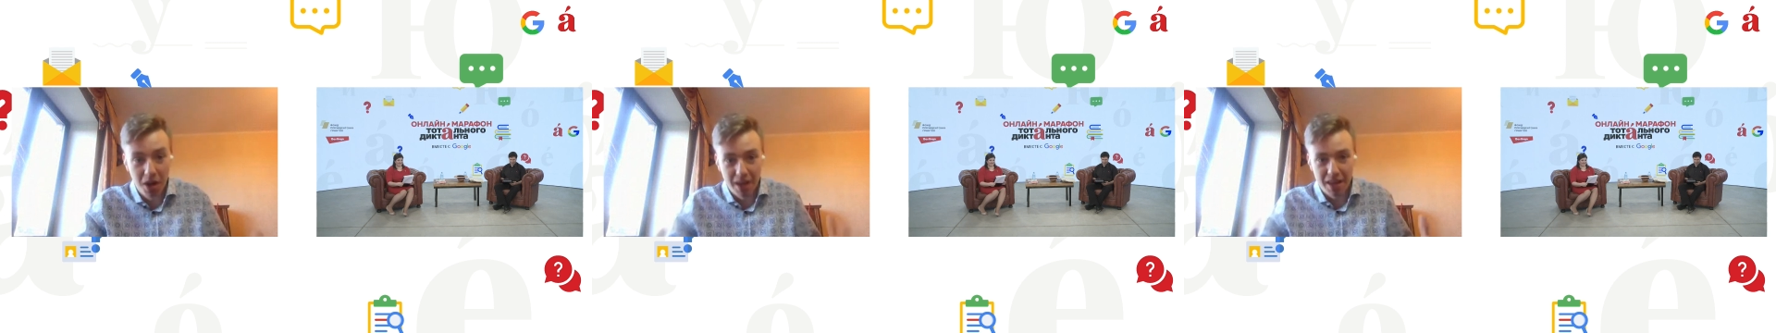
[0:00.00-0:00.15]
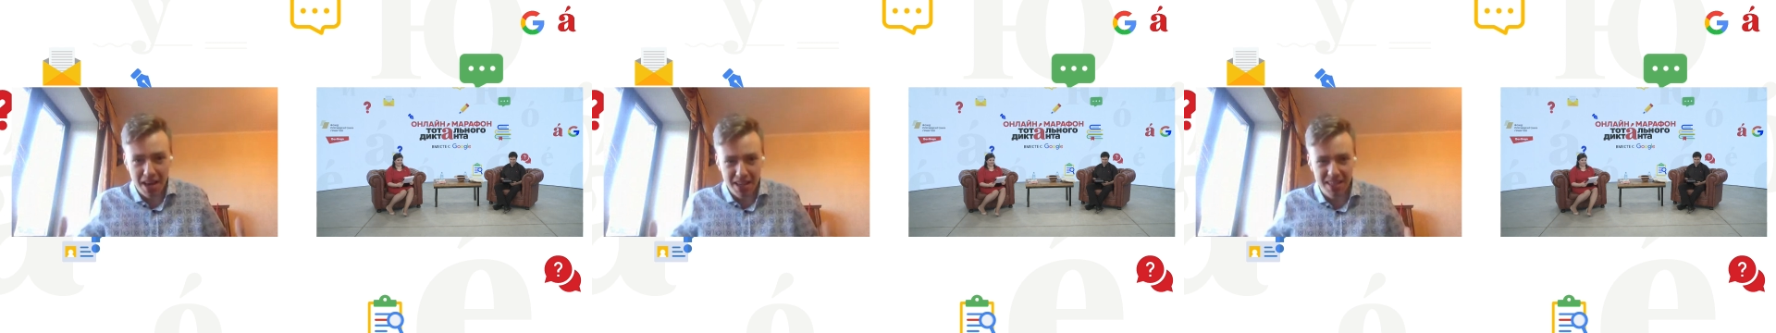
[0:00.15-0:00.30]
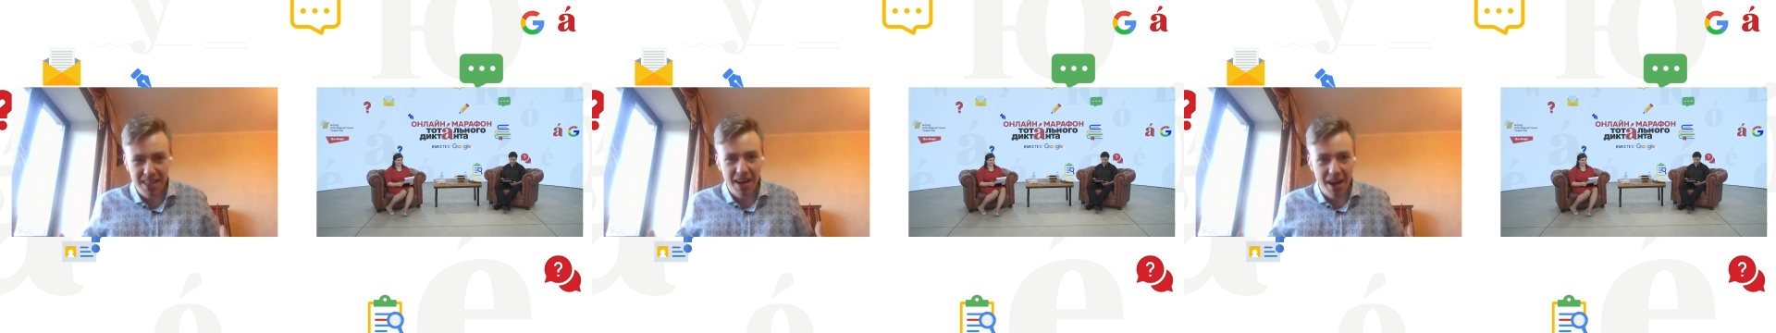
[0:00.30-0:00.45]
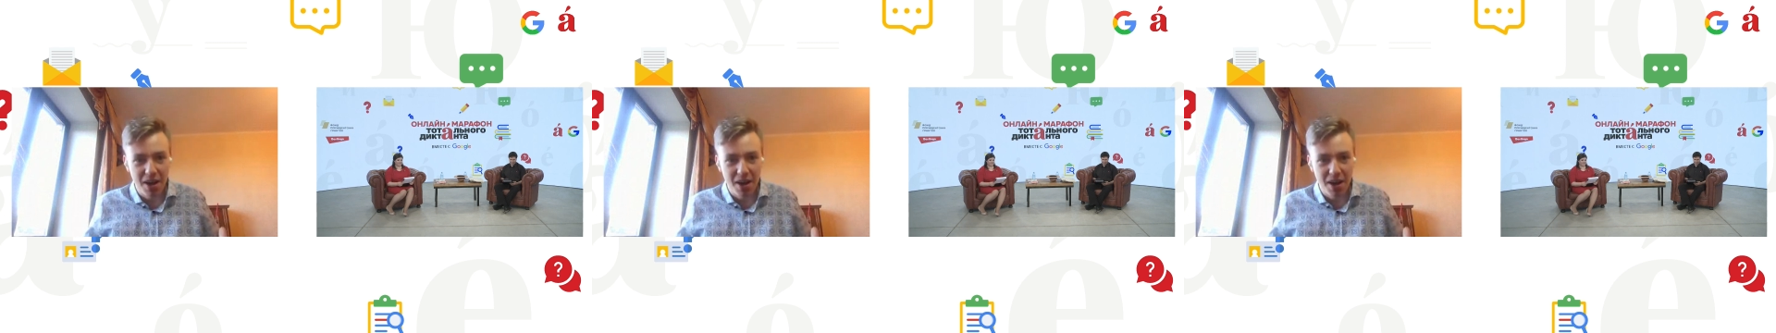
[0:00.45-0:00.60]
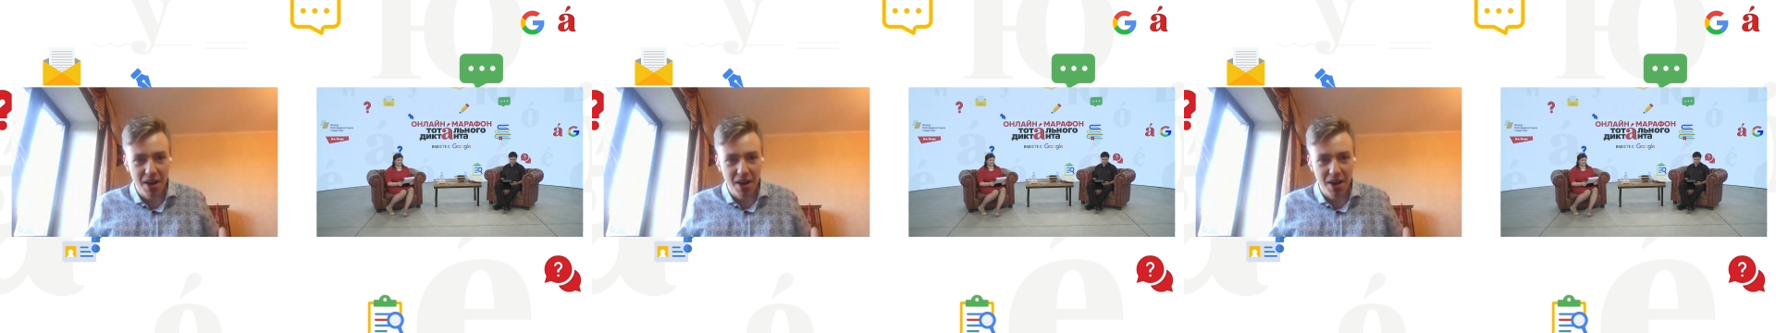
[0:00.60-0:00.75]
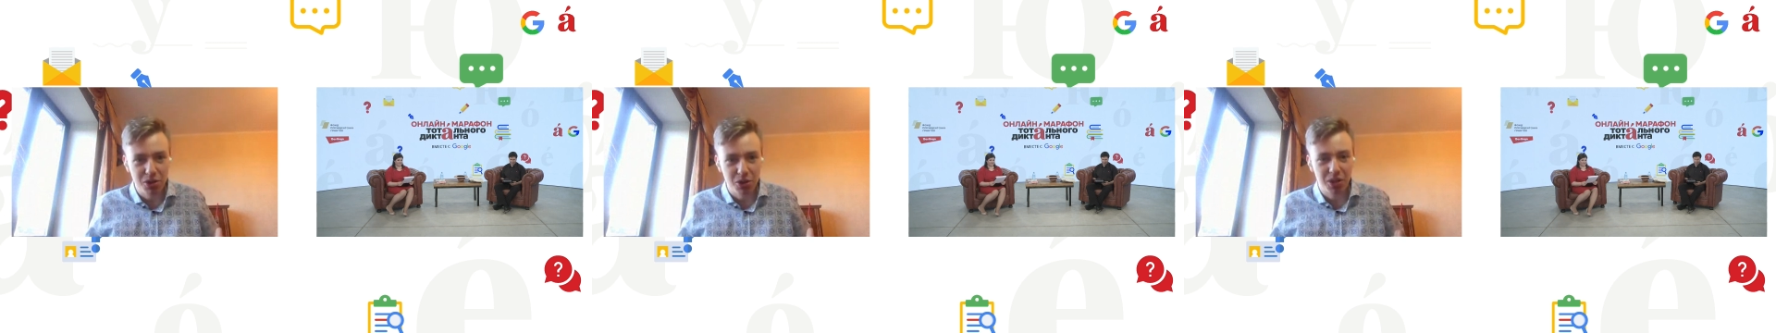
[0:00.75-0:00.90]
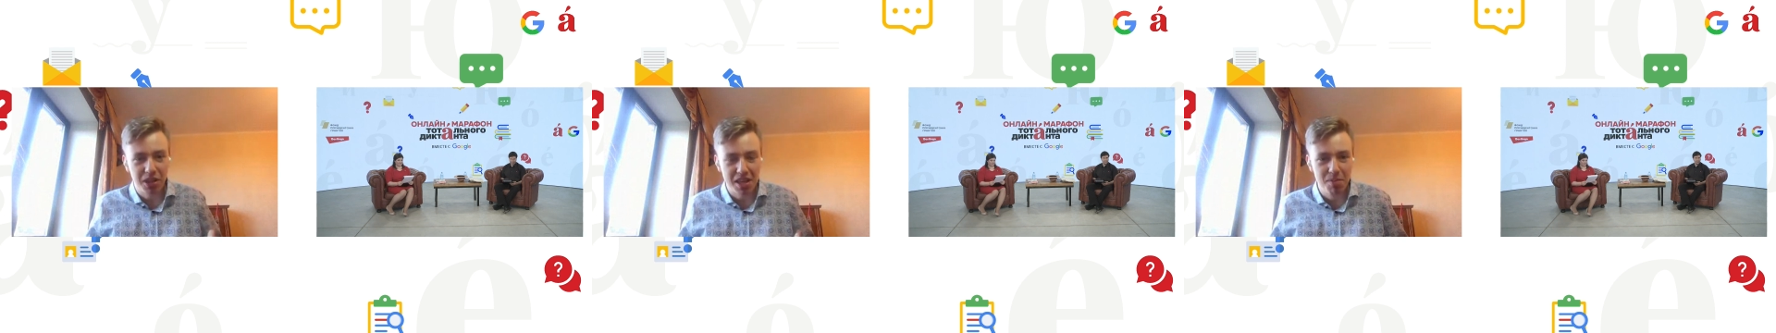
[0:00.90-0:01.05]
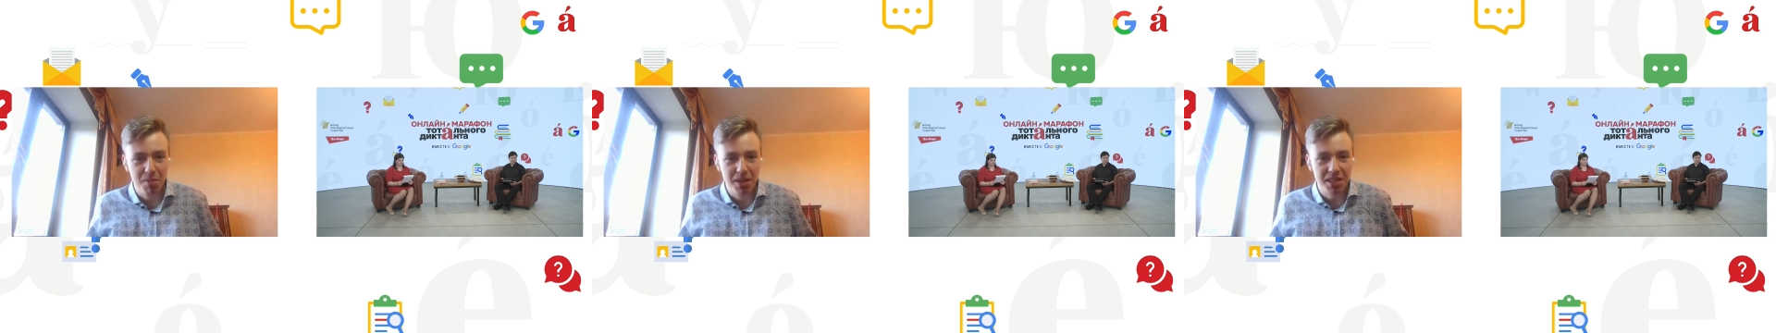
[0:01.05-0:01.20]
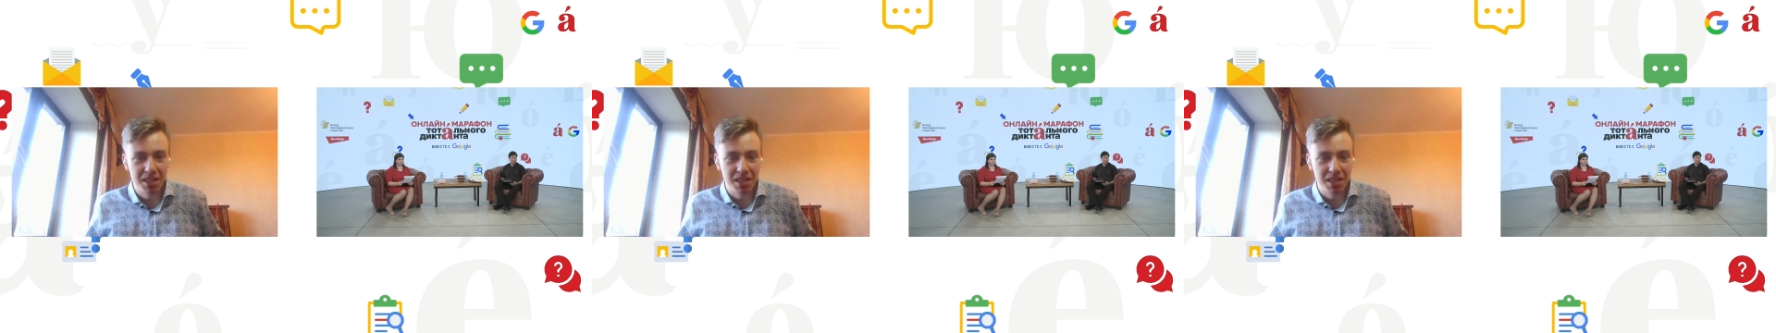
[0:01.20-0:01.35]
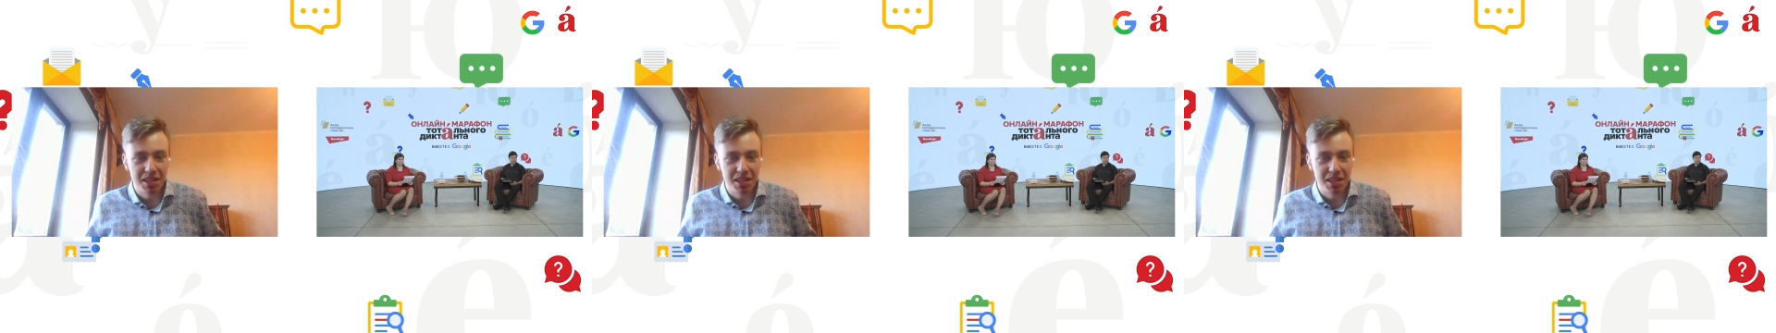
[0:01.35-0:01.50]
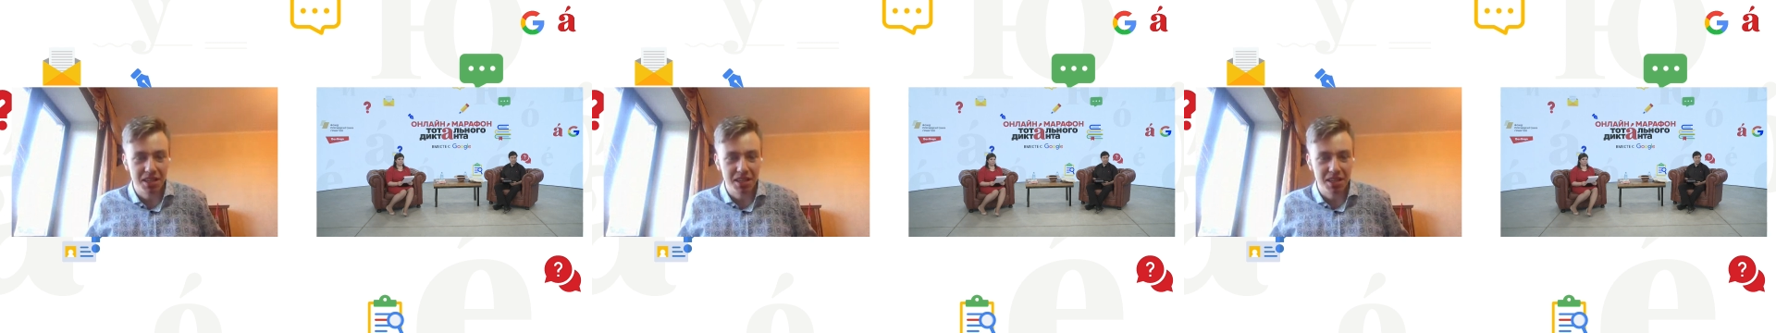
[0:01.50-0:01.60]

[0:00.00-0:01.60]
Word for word: я стараюсь все-таки не быть